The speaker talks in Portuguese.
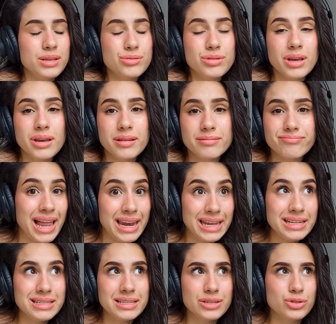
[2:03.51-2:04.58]
Isso é,
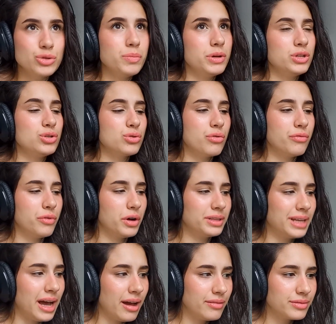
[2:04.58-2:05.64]
além de ser super
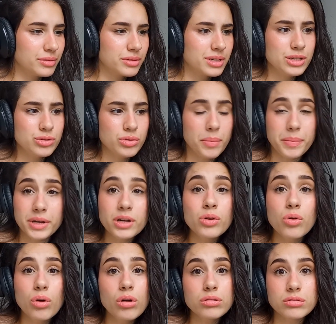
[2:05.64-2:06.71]
desconfortável, isso é
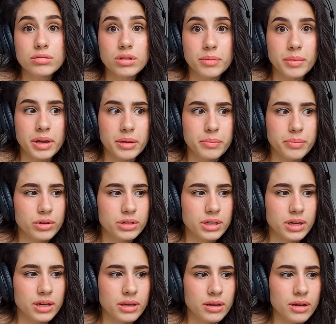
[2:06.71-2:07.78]
perigoso também,
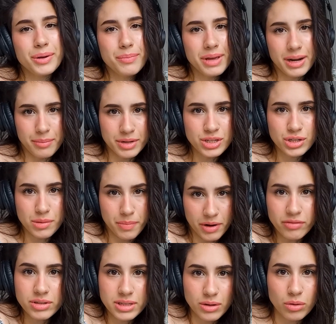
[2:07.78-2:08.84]
porque primeiramente que
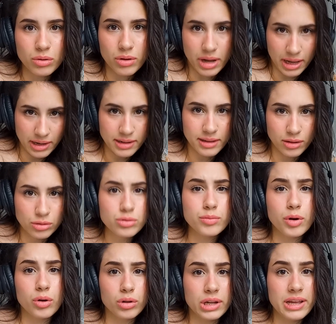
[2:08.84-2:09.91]
para você colocar ele dentro de
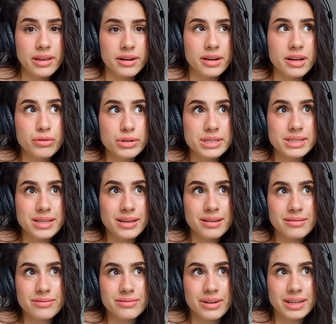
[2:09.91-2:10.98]
uma coleira,
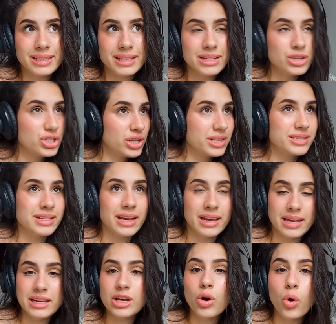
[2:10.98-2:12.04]
você vai ter que estressar
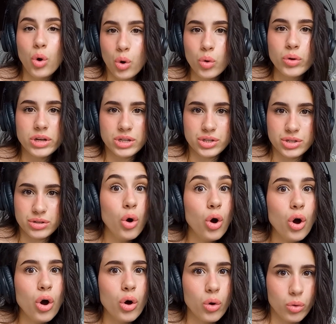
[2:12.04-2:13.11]
ele horrores,
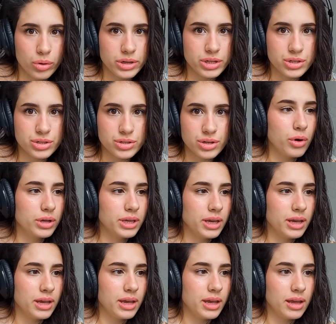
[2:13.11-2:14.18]
horrores,
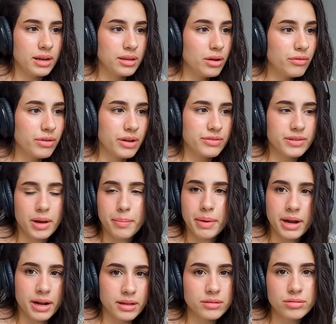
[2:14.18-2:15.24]
porque ele não vai ficar
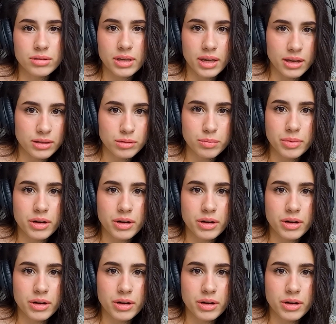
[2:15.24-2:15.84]
parado quieto